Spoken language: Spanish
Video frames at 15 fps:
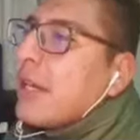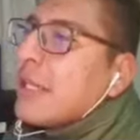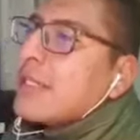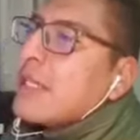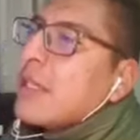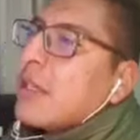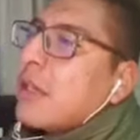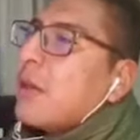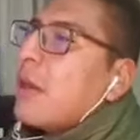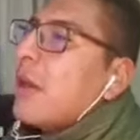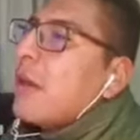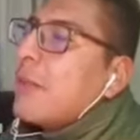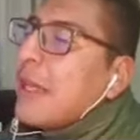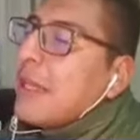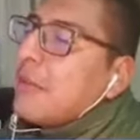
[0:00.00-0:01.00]
el señor
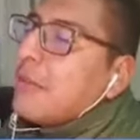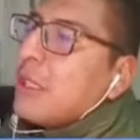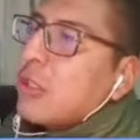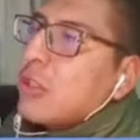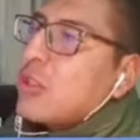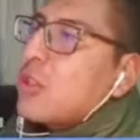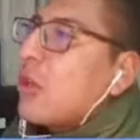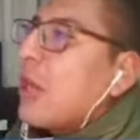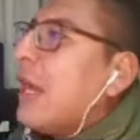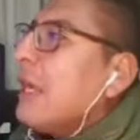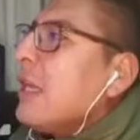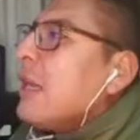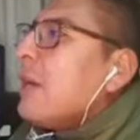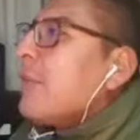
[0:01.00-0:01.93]
eh, Vladimir Ochoa,